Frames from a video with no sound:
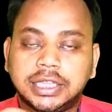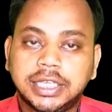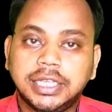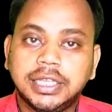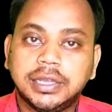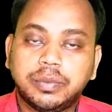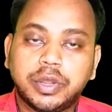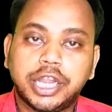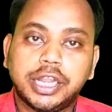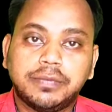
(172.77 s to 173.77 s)
থ্রি
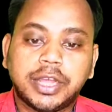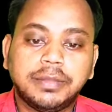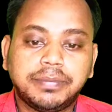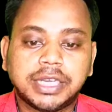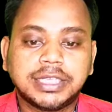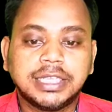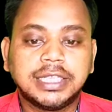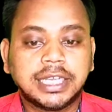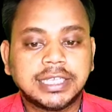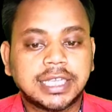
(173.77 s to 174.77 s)
পয়েন্ট ফাইভ পার্সেন্ট
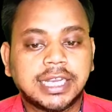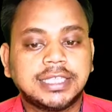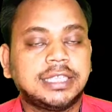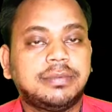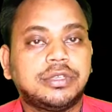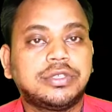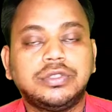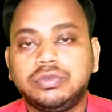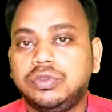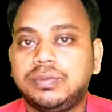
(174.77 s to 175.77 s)
থেকে সাড়ে সাত
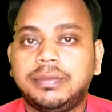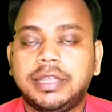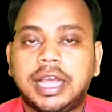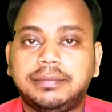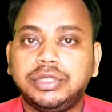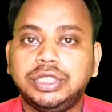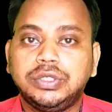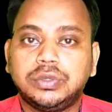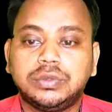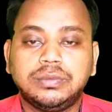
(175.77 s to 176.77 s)
পার্সেন্ট সুদ পাবে আপনি
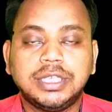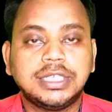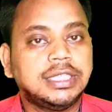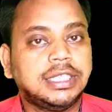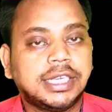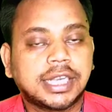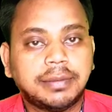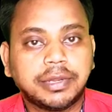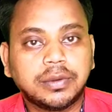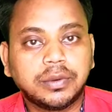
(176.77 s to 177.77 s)
যত বেশি দিনের
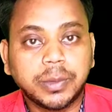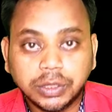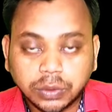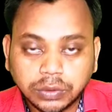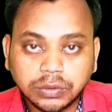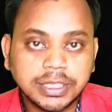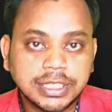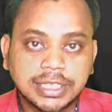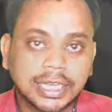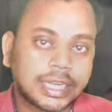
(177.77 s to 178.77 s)
টার্মটা করবেন তত
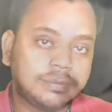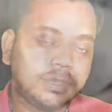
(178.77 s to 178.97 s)
বেশি টাকার